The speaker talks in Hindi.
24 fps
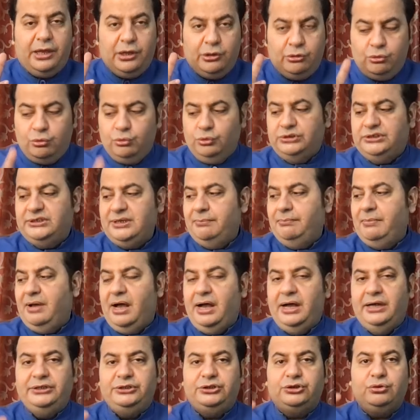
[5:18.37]
हिंदू
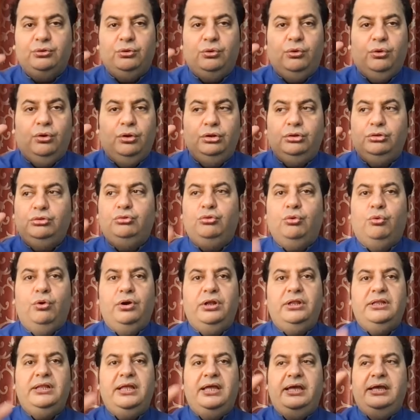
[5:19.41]
समाज को
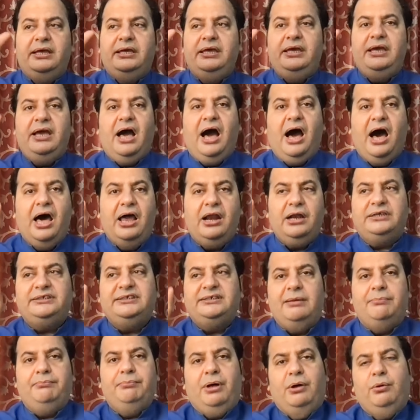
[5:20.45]
तोड़ने की हर
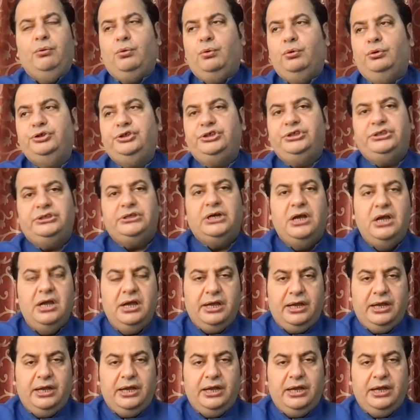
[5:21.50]
संभव कोशिश